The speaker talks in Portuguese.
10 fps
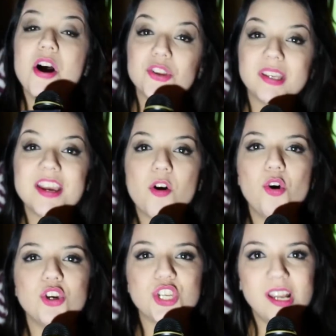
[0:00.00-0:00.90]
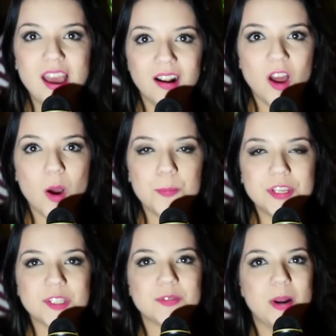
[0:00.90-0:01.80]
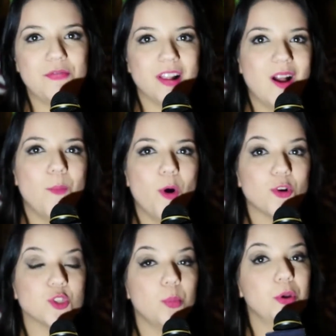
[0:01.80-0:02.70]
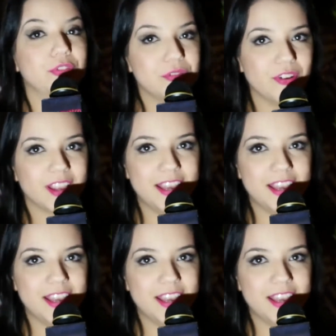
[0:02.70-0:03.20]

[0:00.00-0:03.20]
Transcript: Eu tô aqui com o Giliar Lopes para falar um pouco sobre o FIFA